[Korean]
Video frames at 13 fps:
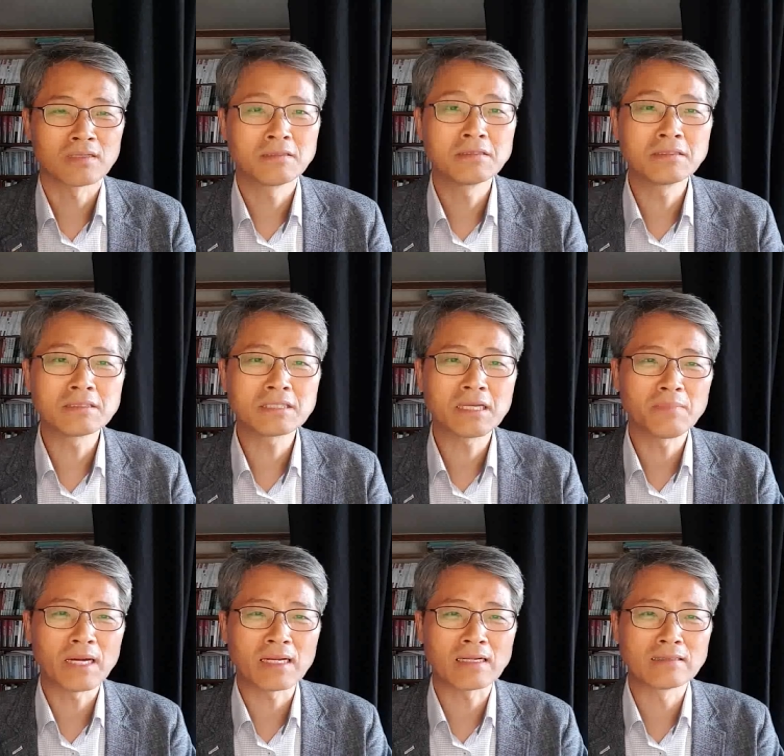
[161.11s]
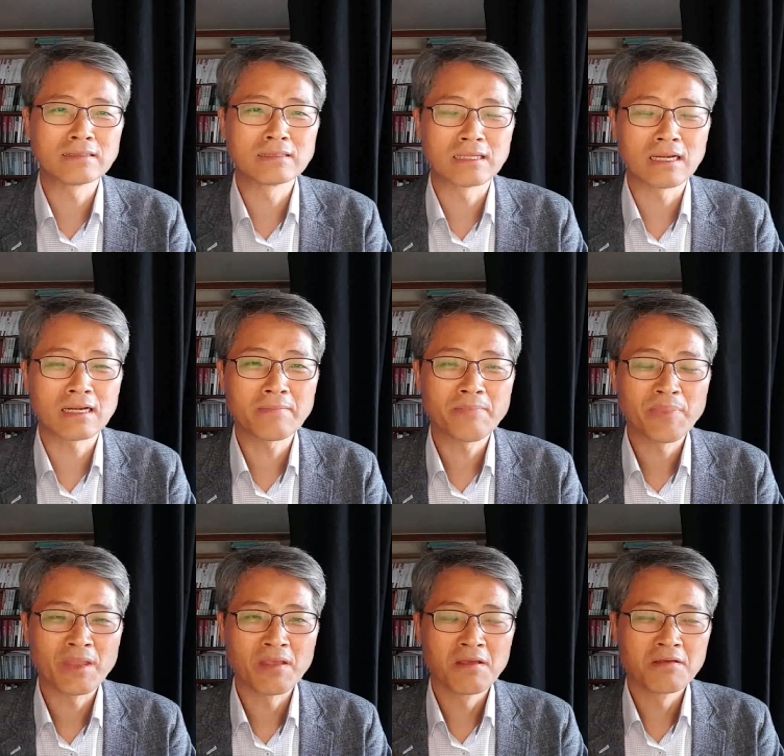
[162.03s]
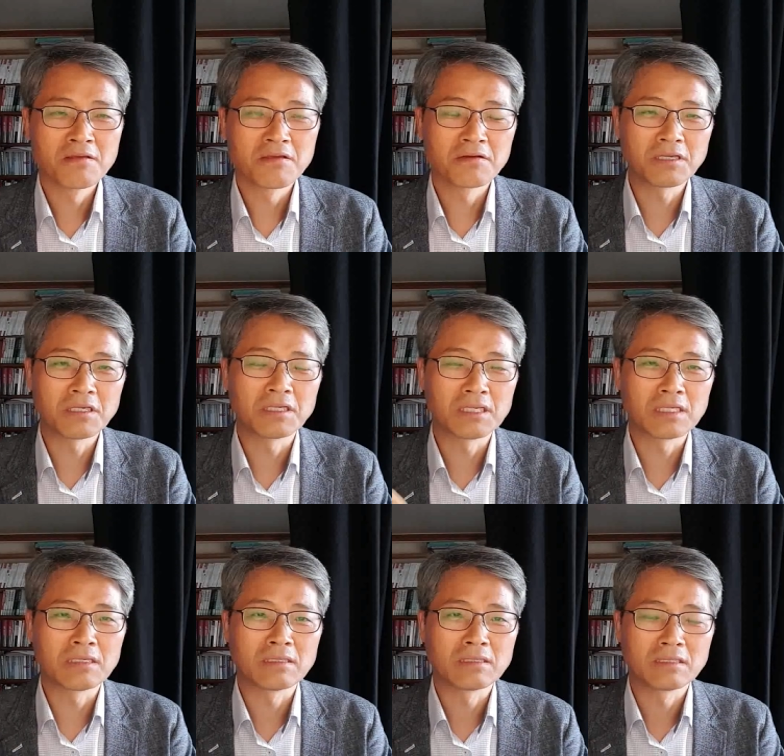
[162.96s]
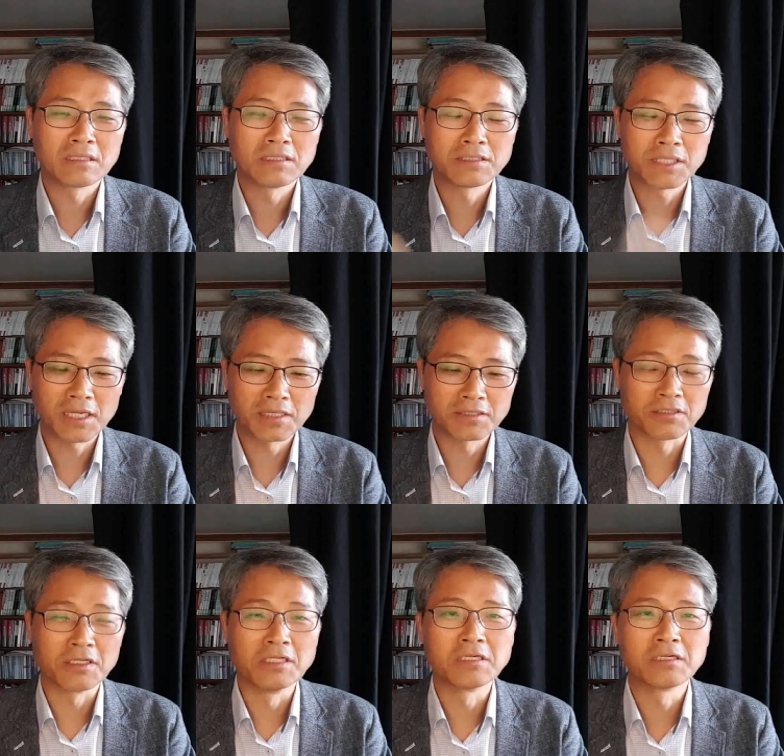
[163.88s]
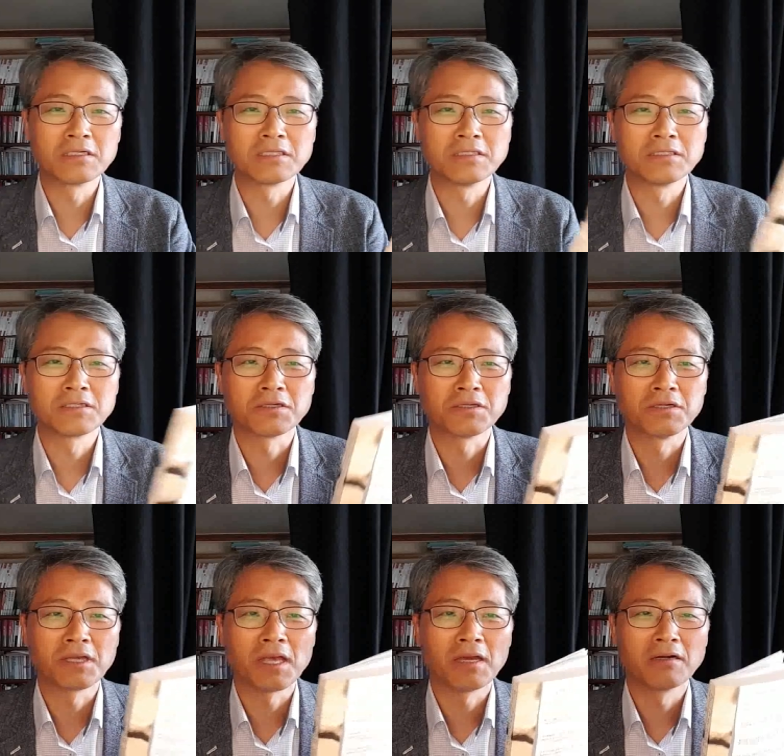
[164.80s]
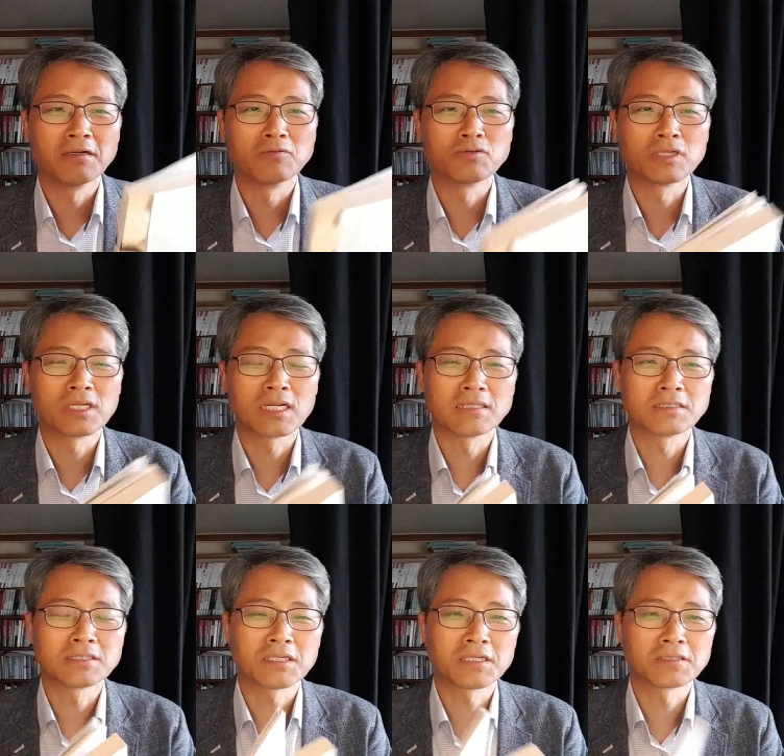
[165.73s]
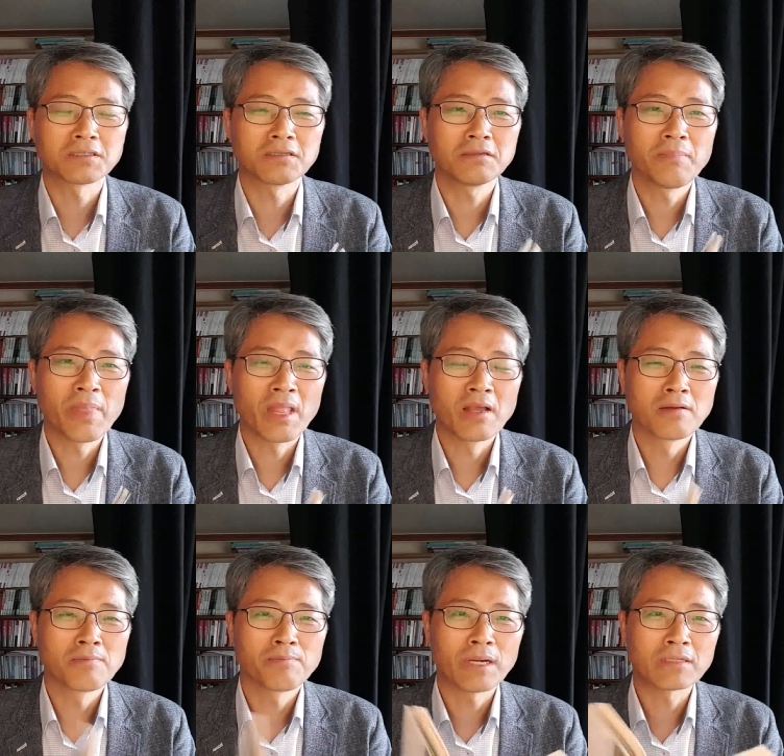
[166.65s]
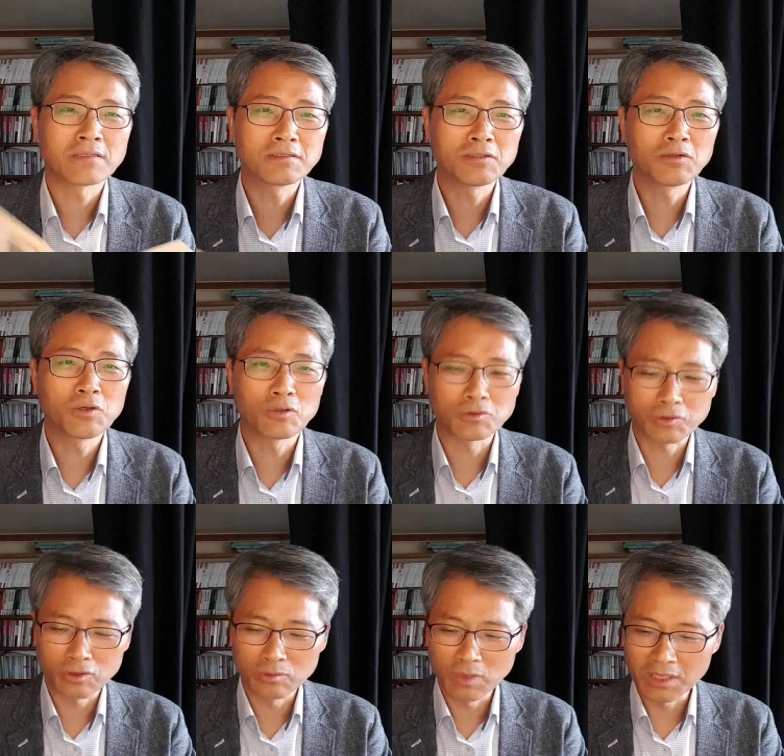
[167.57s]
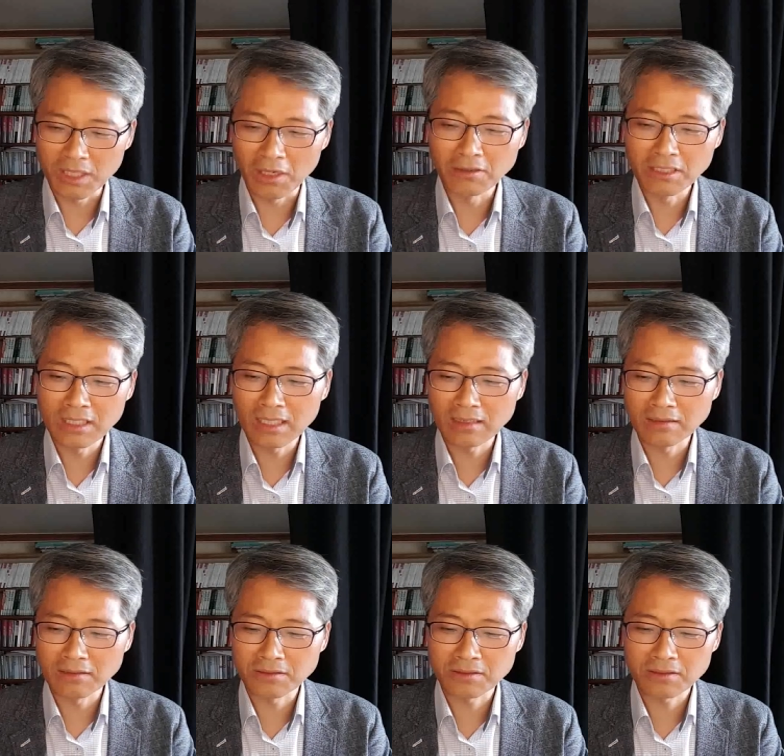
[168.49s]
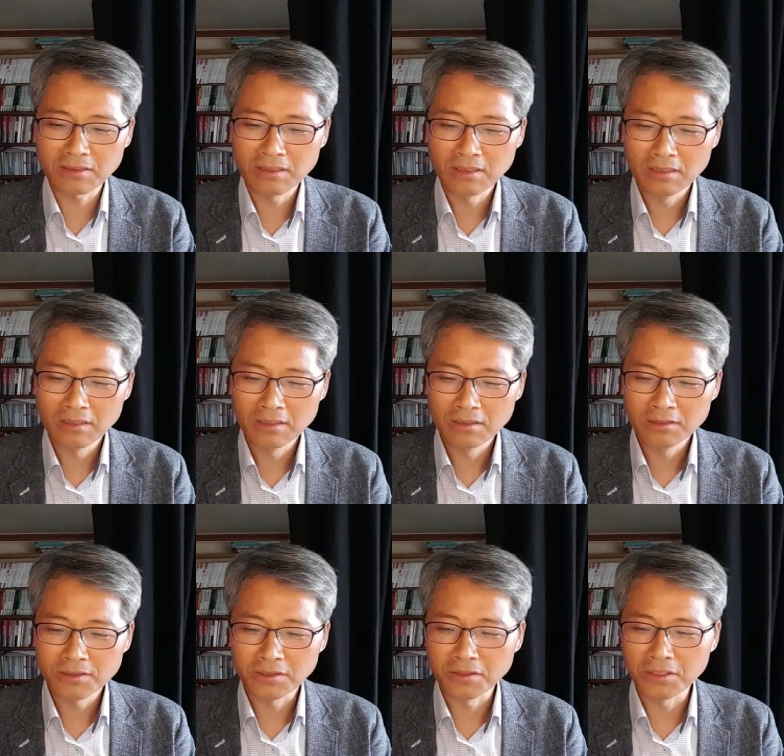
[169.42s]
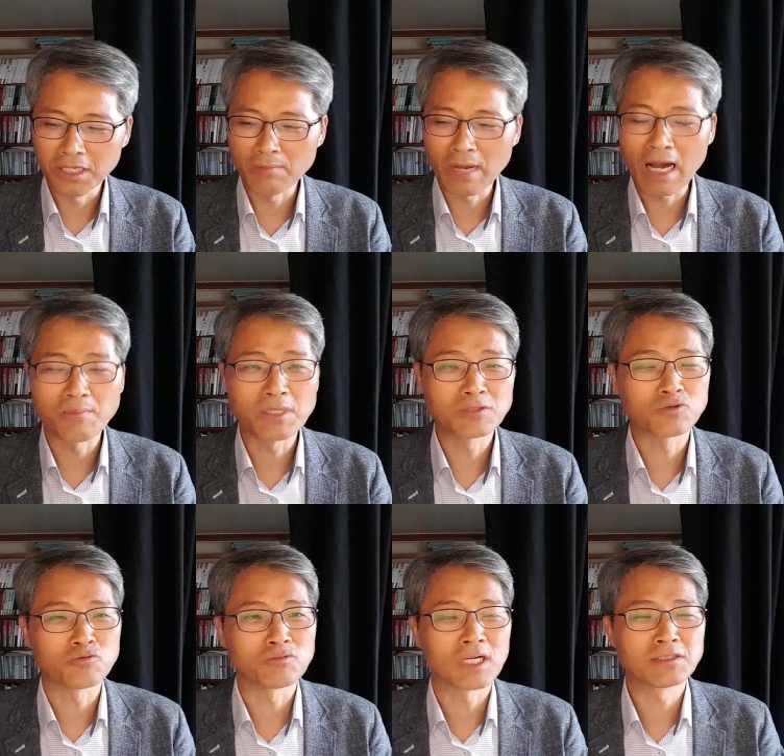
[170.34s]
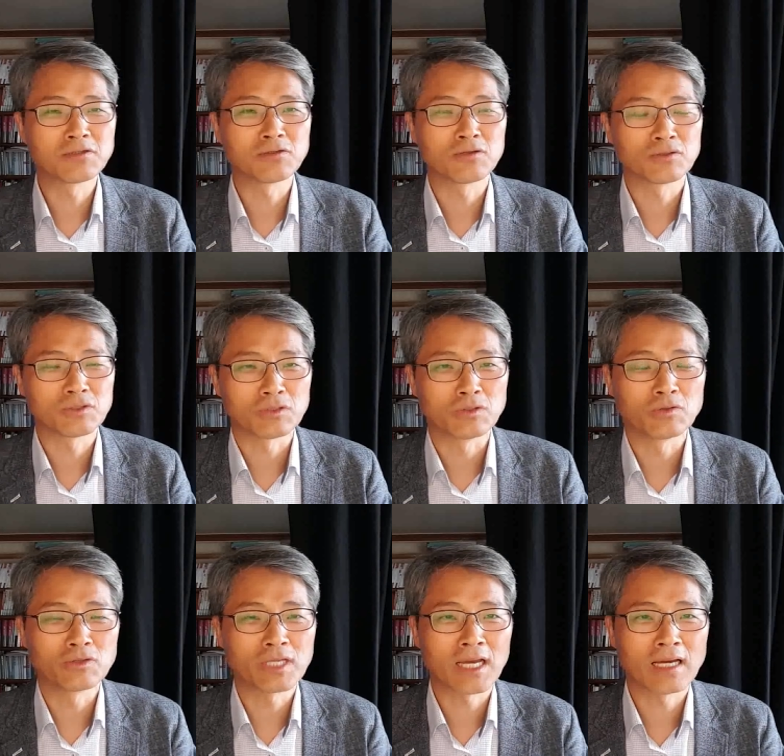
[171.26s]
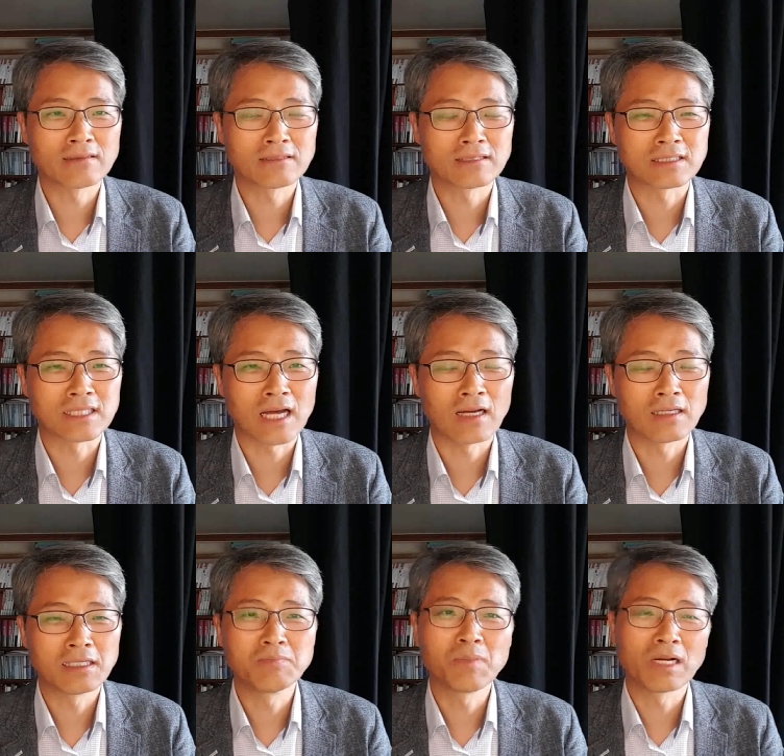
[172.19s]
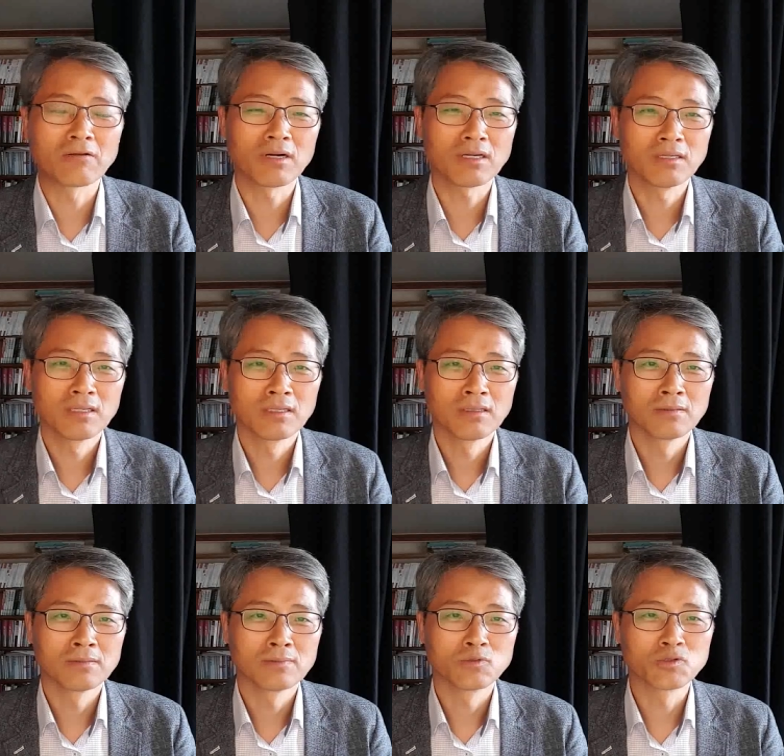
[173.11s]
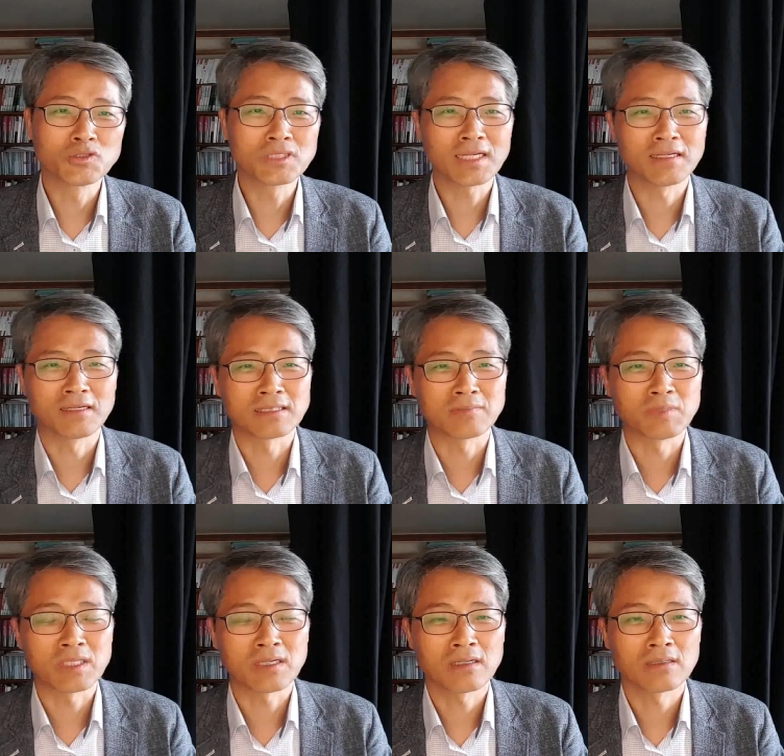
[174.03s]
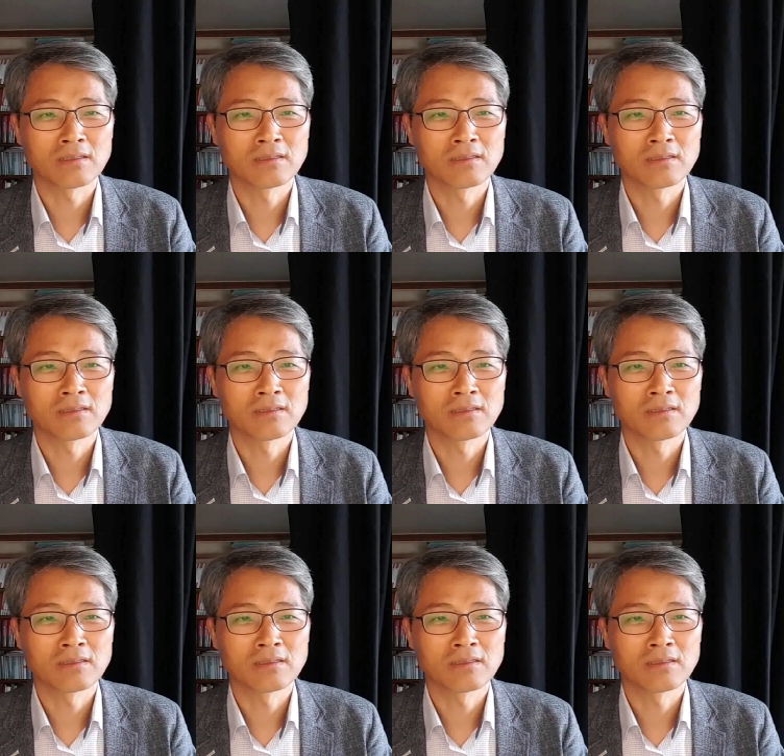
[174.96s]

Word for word: 그렇게 말하는 거나 여기 이, 이 책에서 일그러진 성령의 얼굴이라는 책에서 박영동 교수님이 예언이라는 것은 성령이 마음에 순간적으로 떠오르게 하는 것이다. 이런 말과 무슨 차이가 있습니까?